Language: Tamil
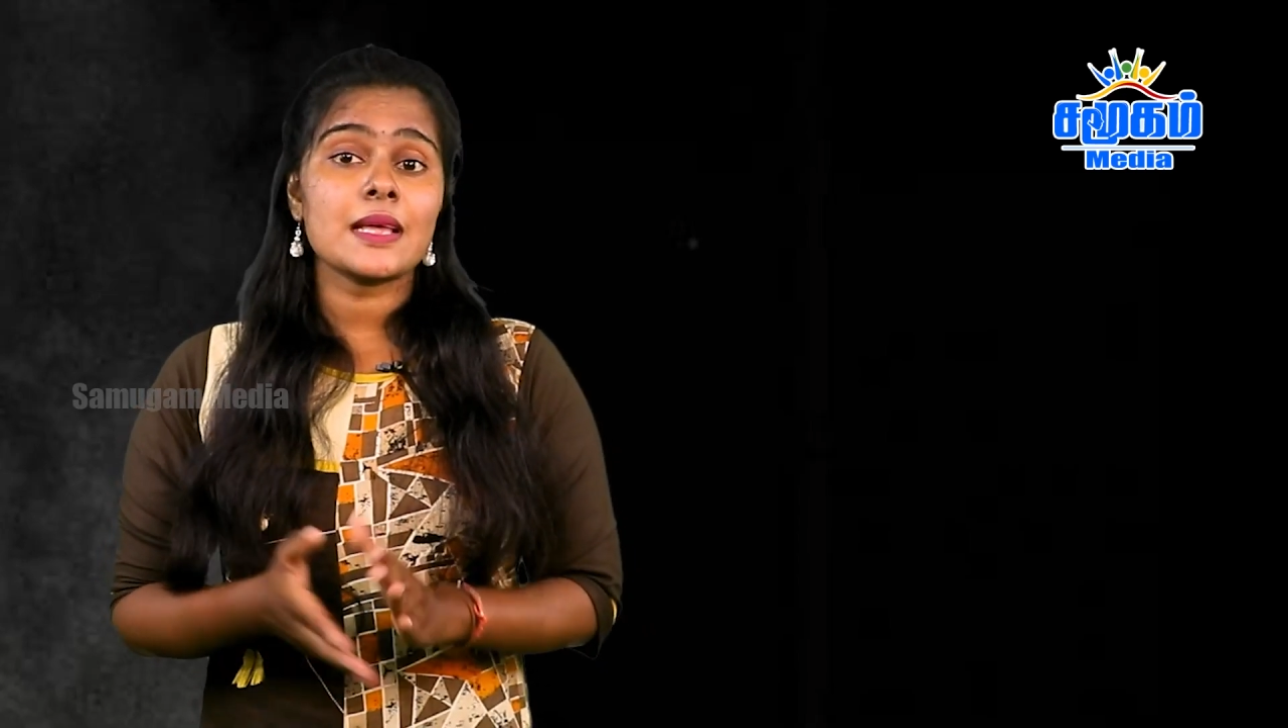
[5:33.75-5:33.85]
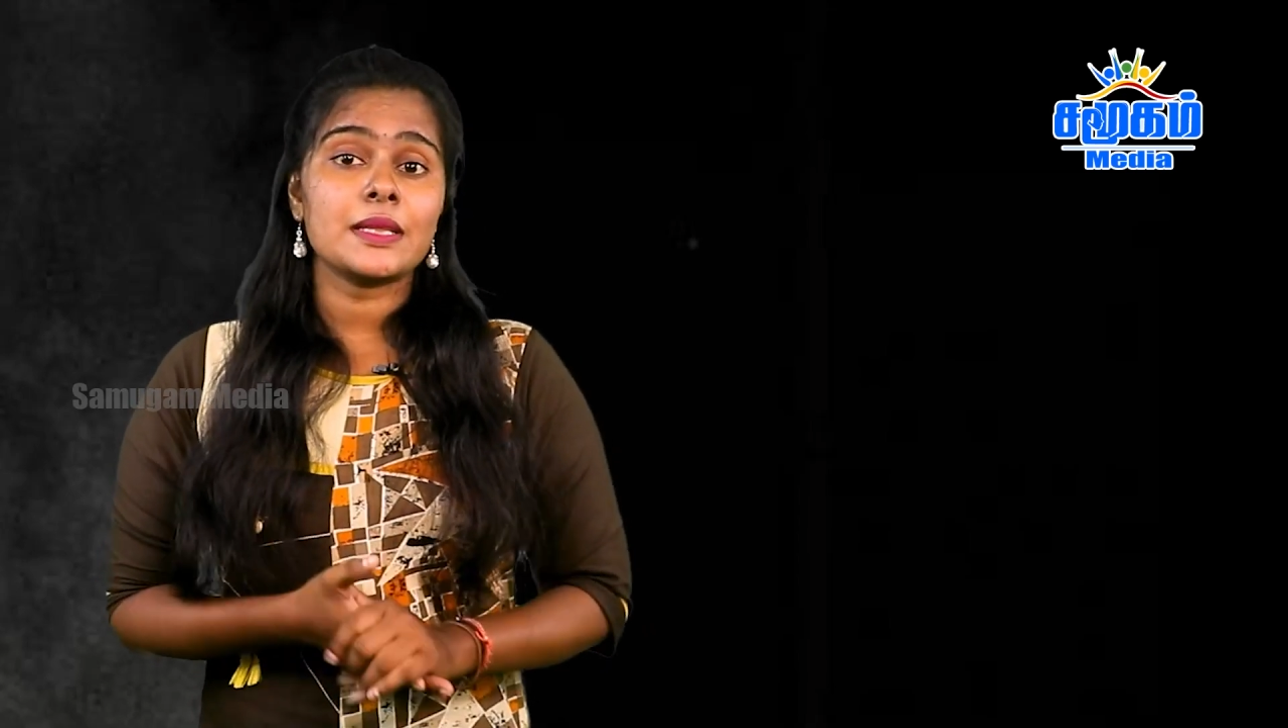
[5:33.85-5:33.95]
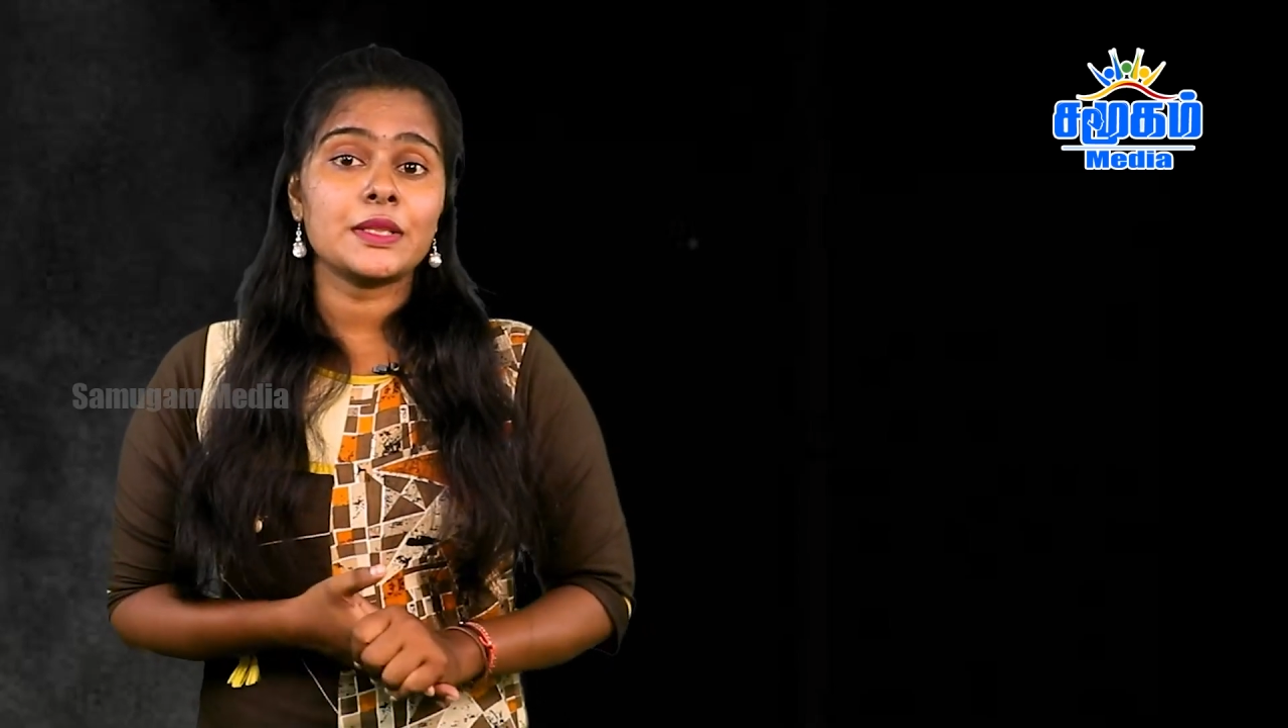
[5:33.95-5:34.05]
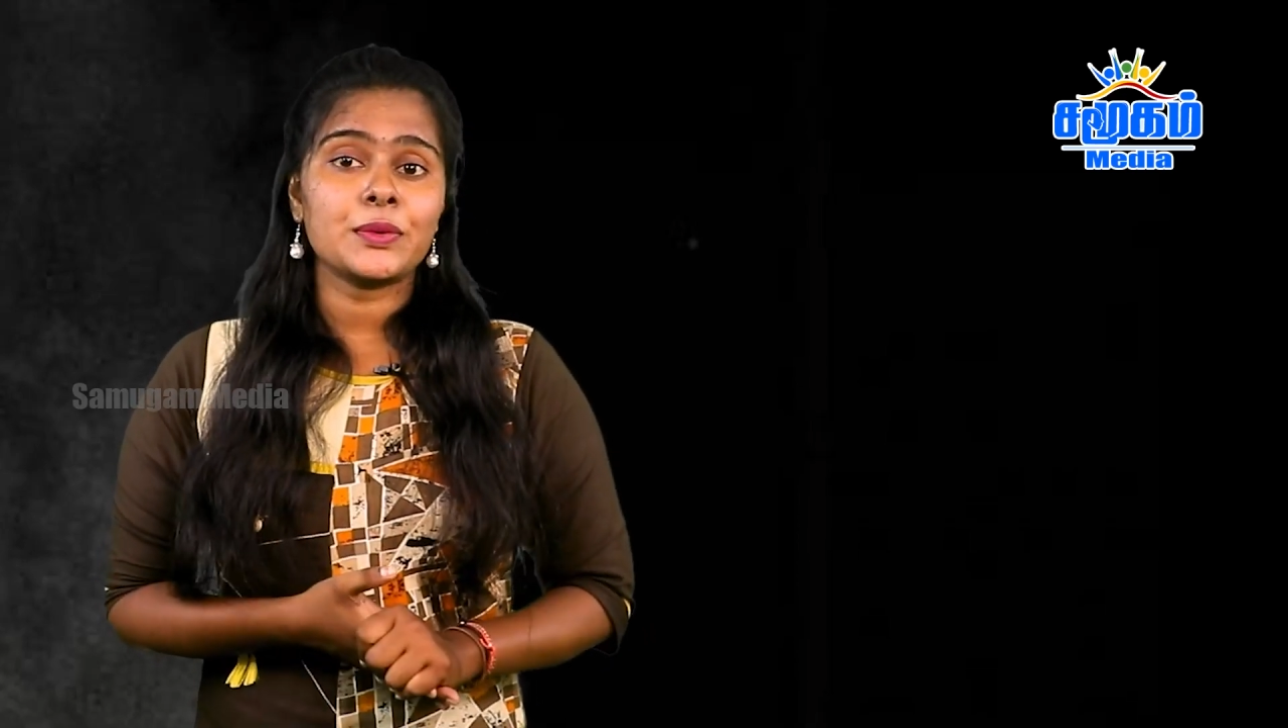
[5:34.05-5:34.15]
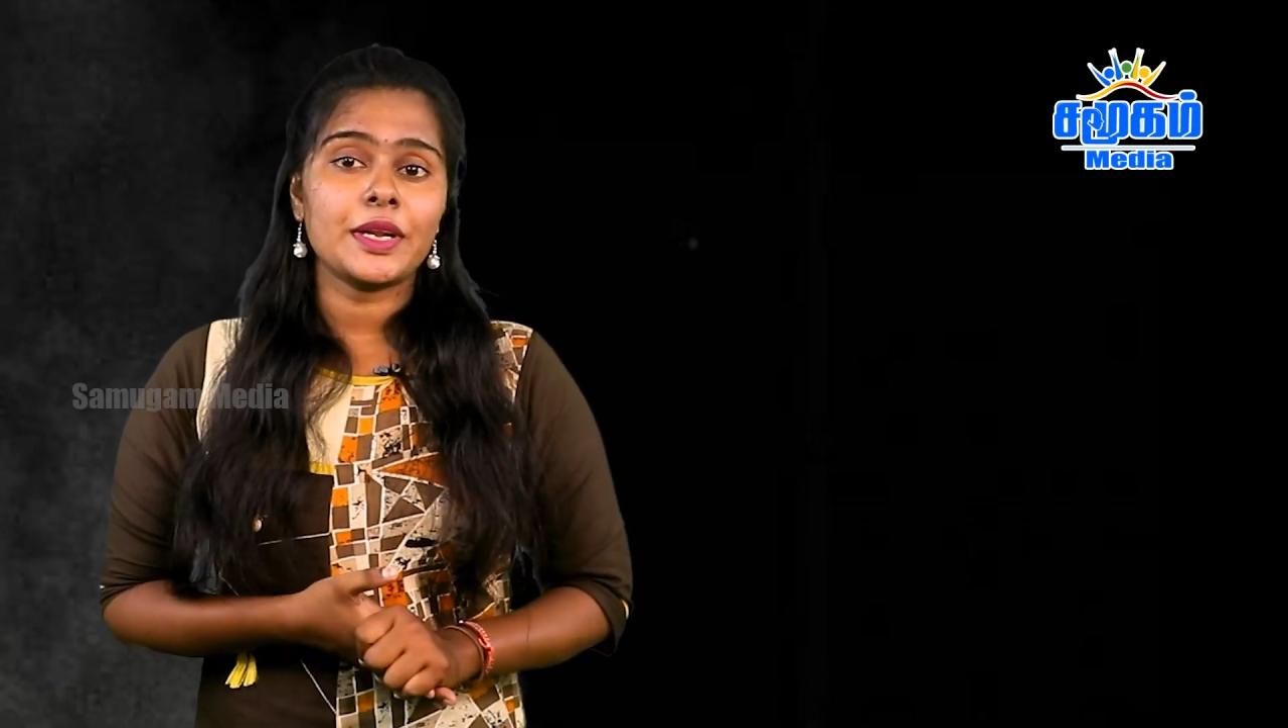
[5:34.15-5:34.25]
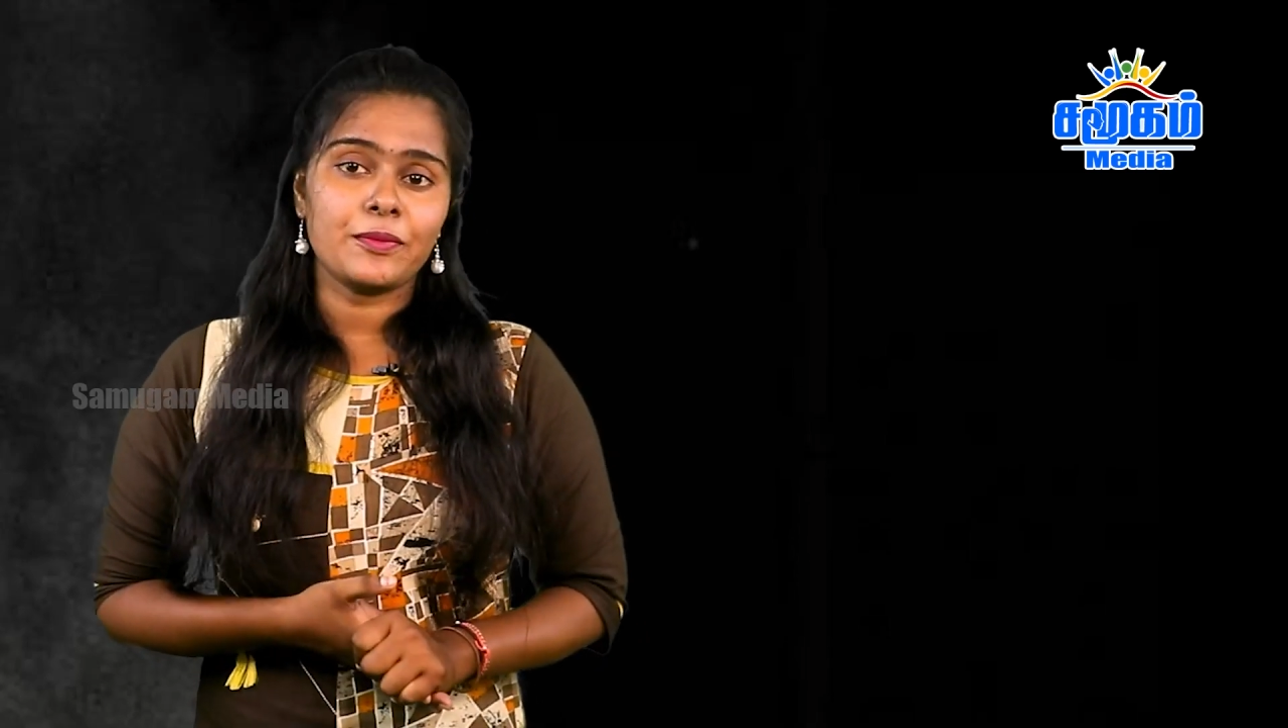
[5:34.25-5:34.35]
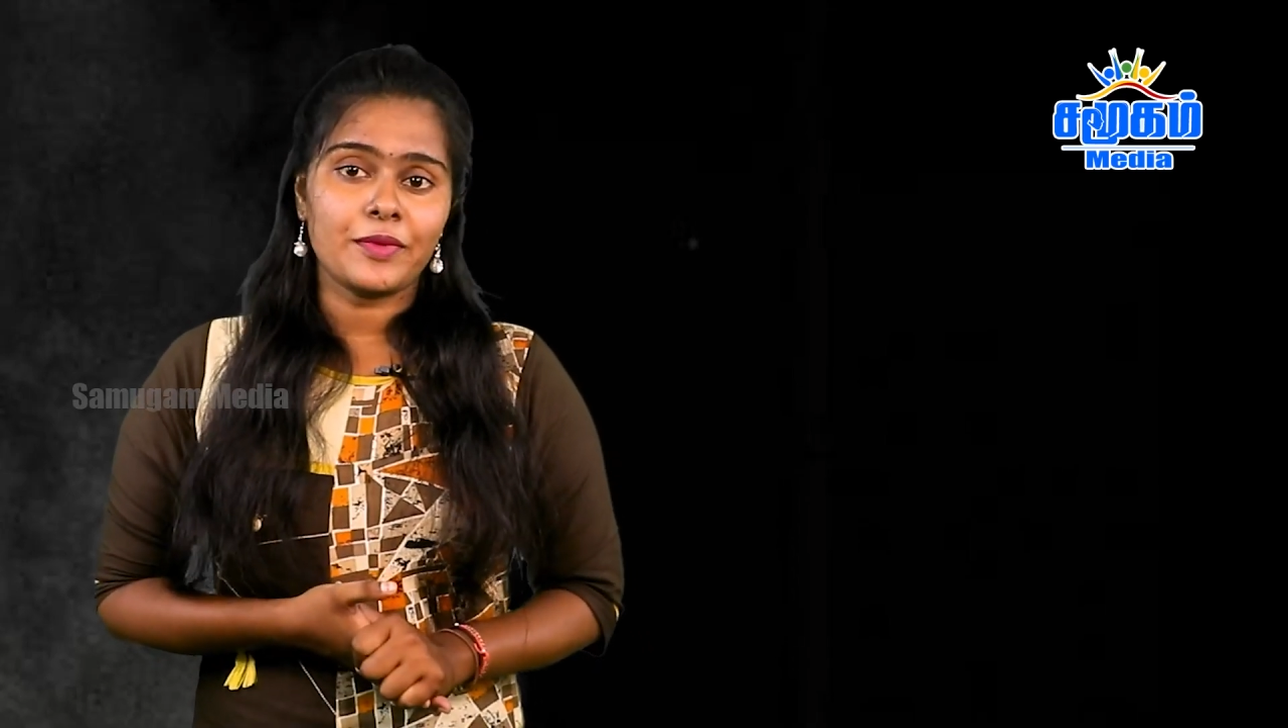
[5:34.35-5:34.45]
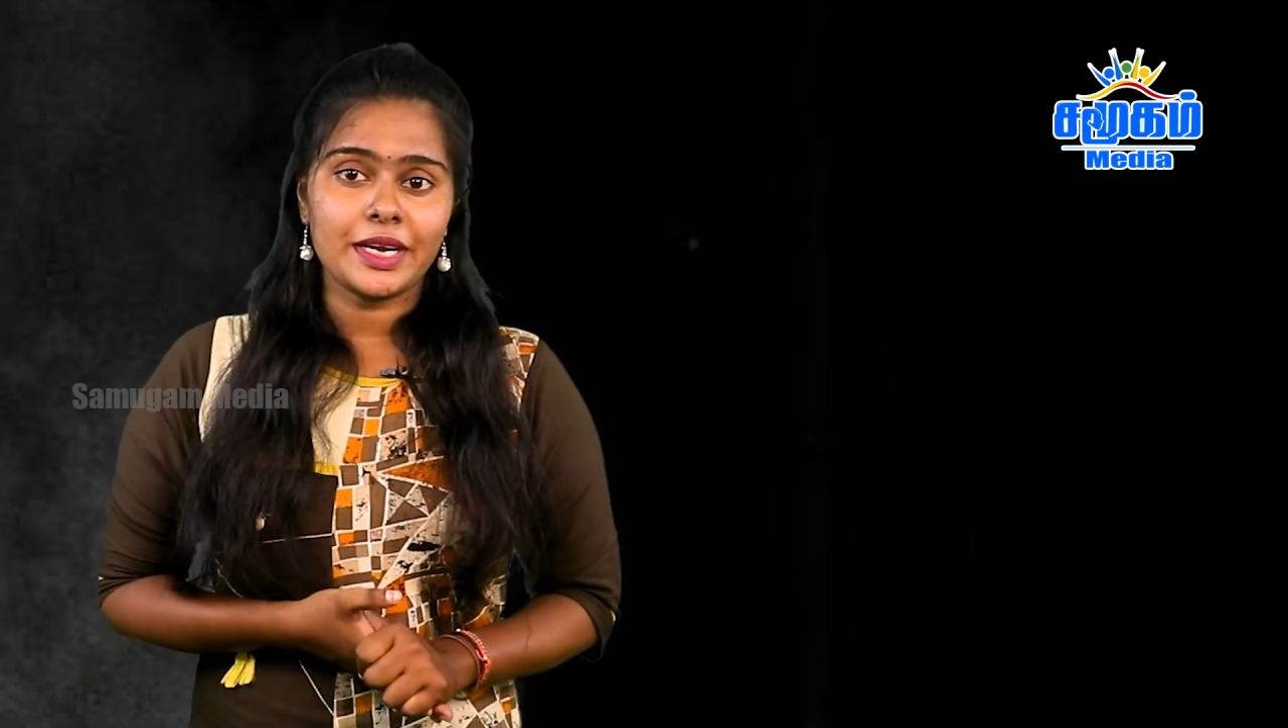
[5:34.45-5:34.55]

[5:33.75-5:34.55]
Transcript: சத்தத்துடன்